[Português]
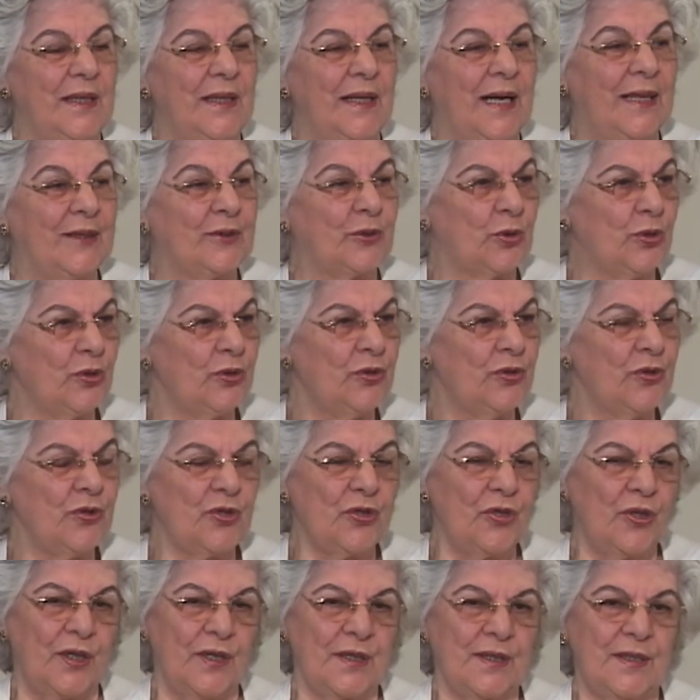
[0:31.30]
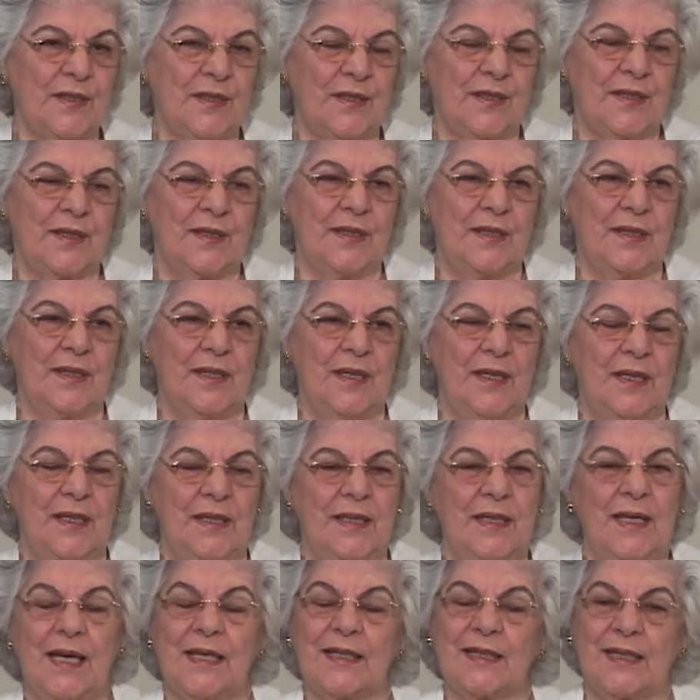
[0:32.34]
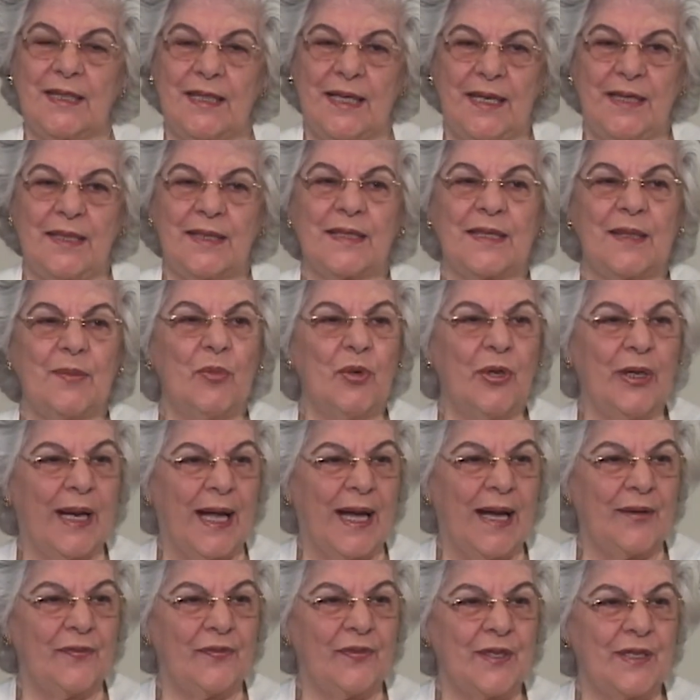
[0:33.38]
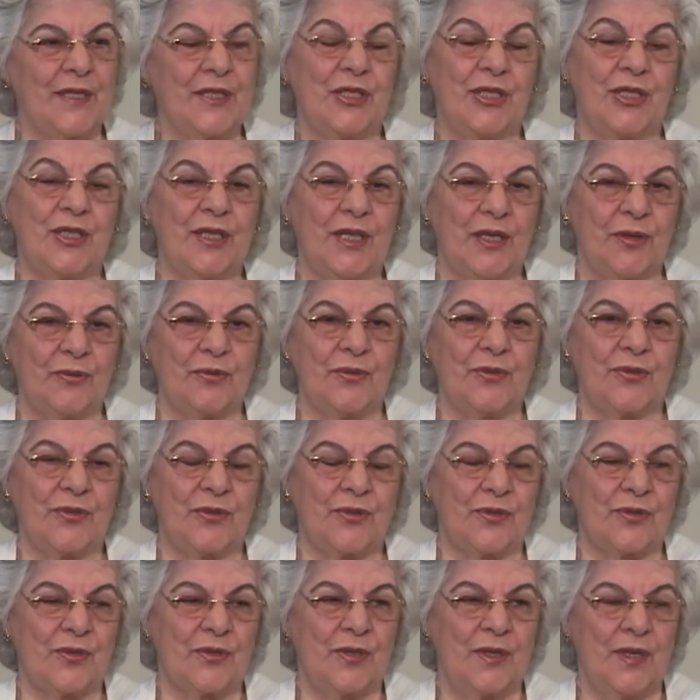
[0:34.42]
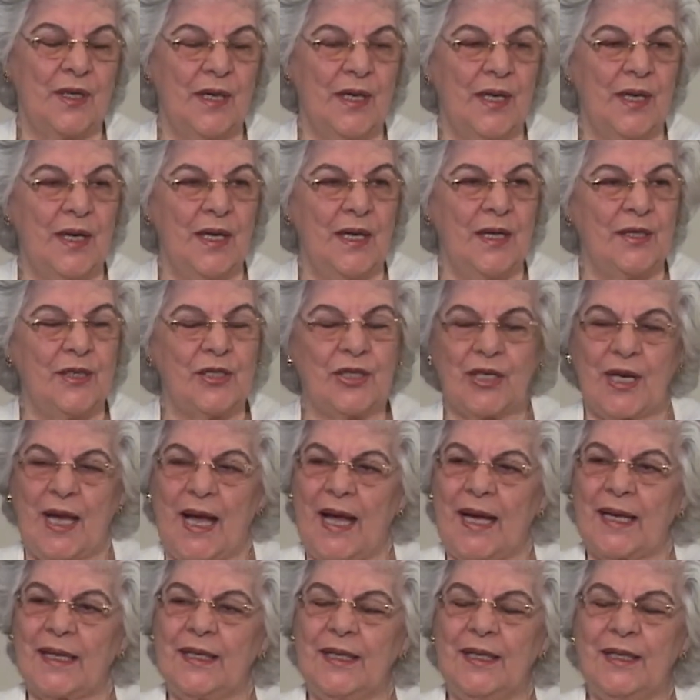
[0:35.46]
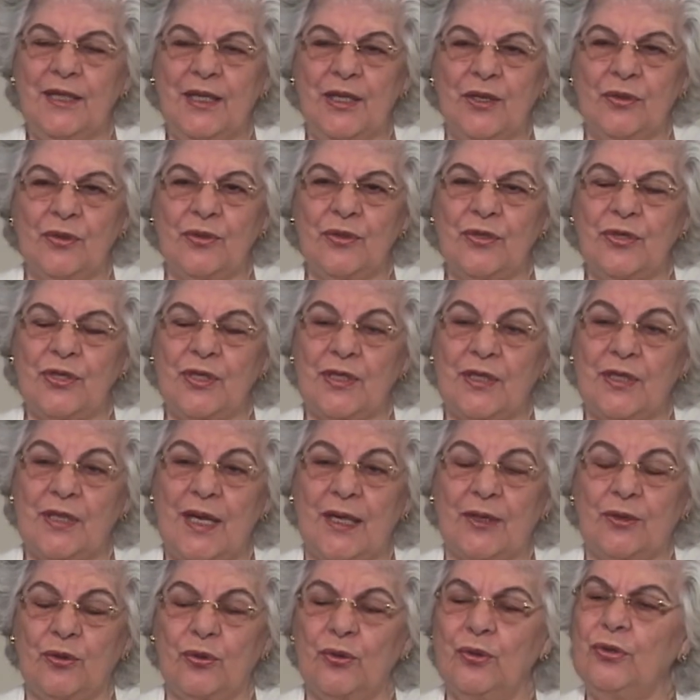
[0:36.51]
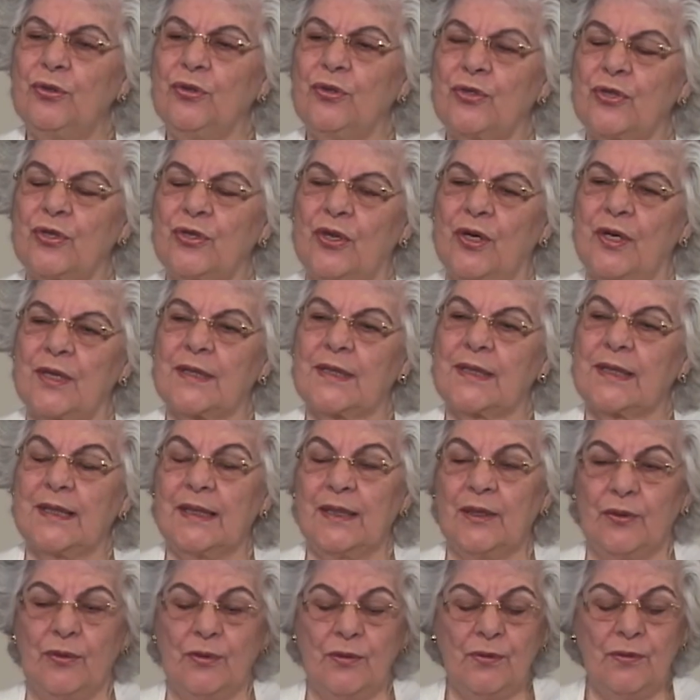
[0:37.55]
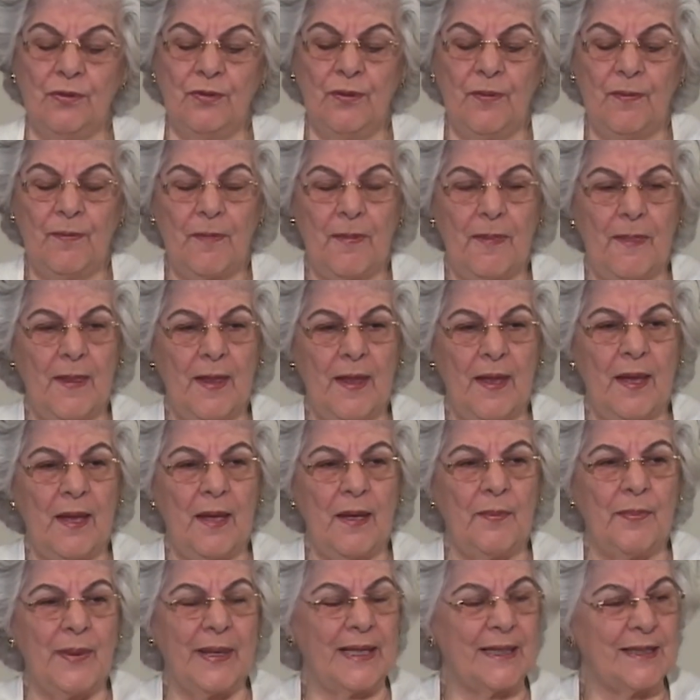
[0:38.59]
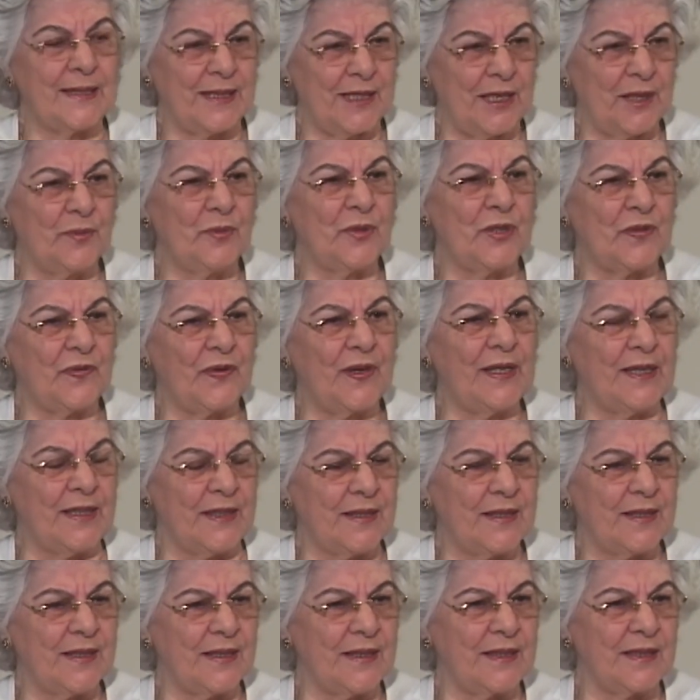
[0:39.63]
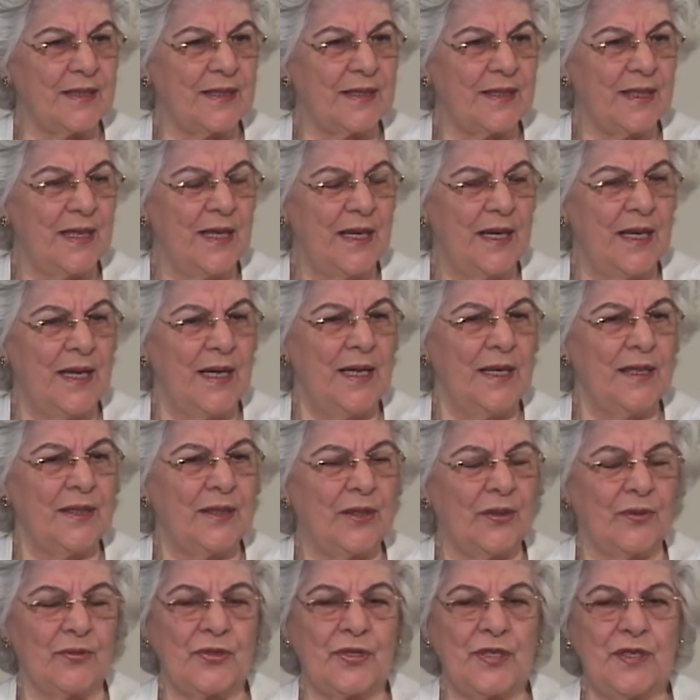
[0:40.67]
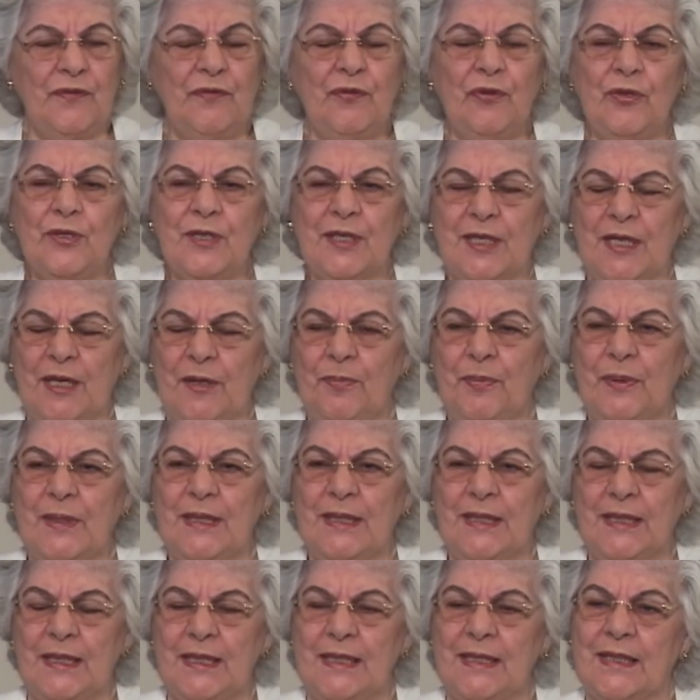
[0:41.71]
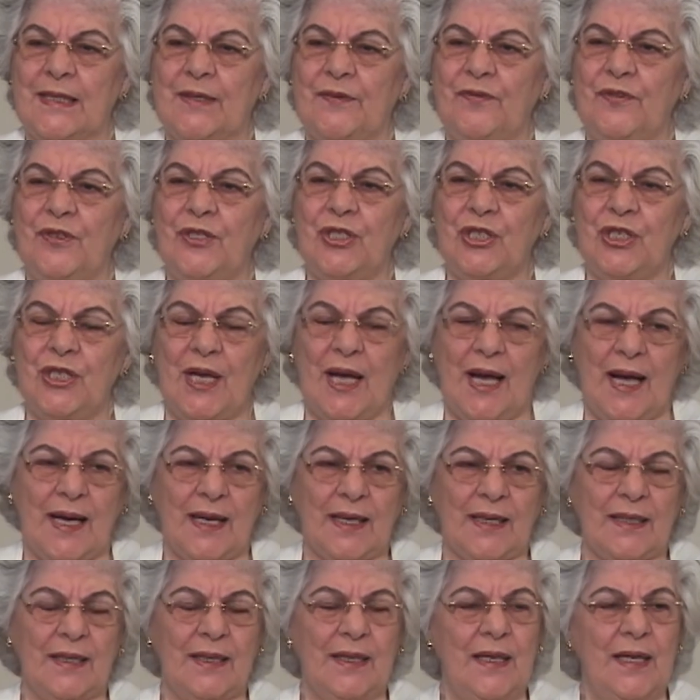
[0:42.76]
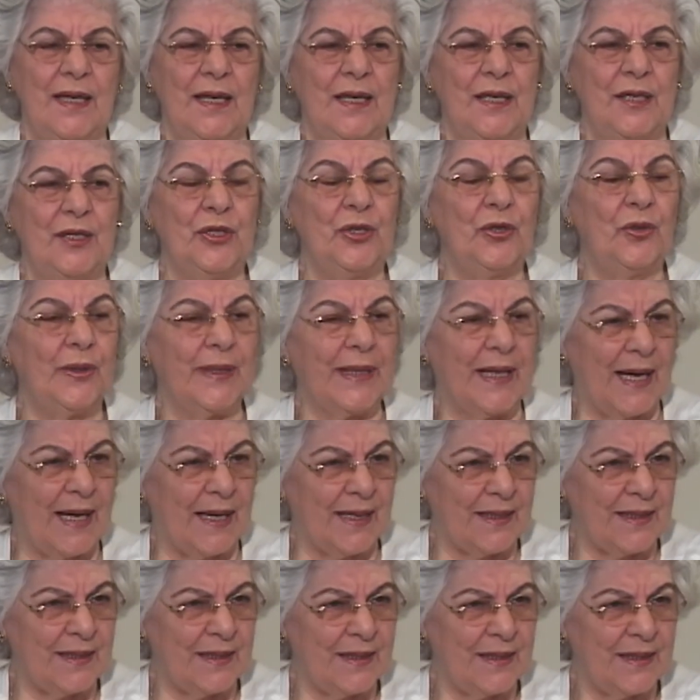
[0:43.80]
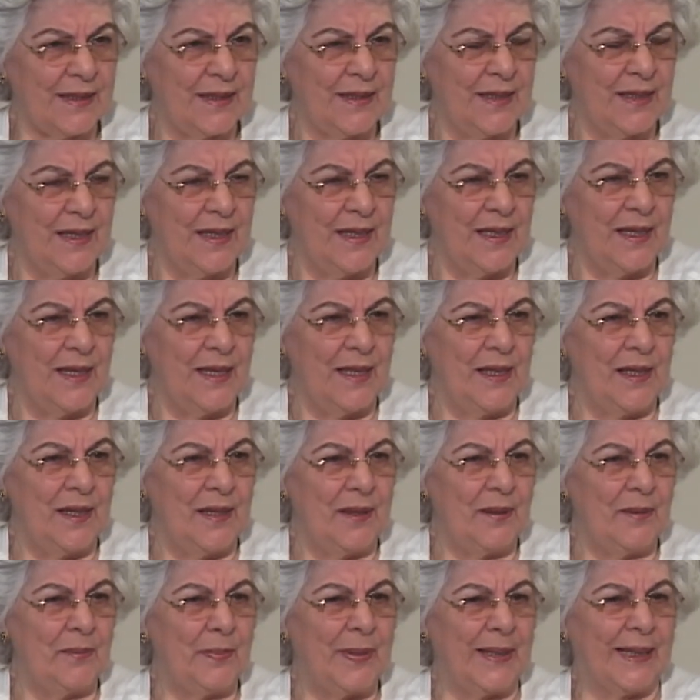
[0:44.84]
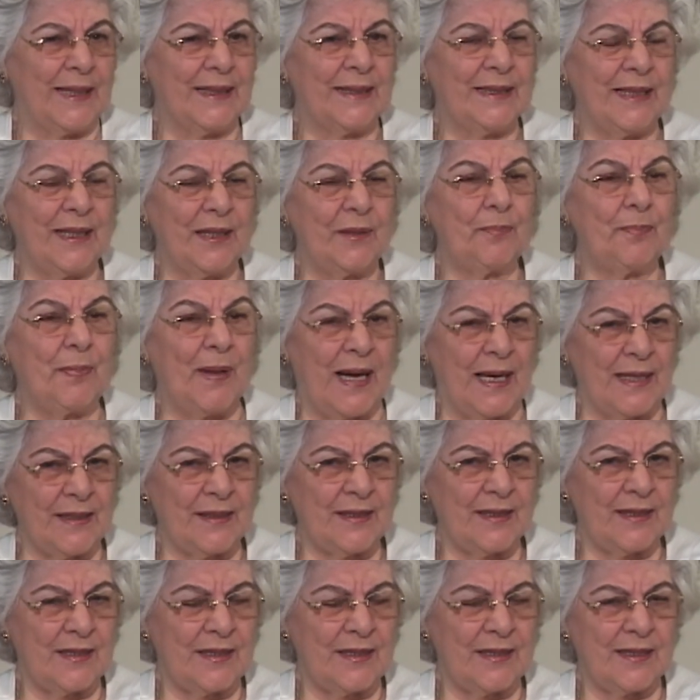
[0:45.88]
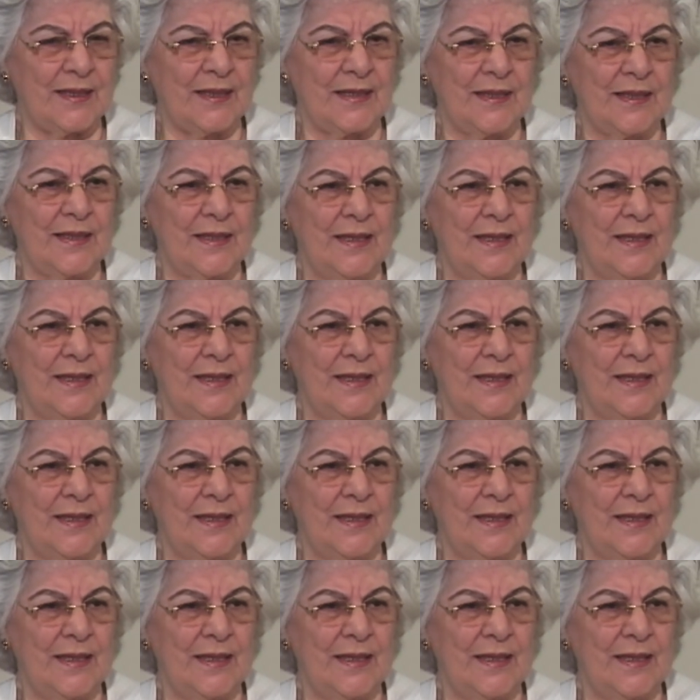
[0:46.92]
a todos nós e as leis amoráveis de Deus já que Deus a todos nós criou para sermos felizes. Então, se você precisa vigiar e orar para ter paz,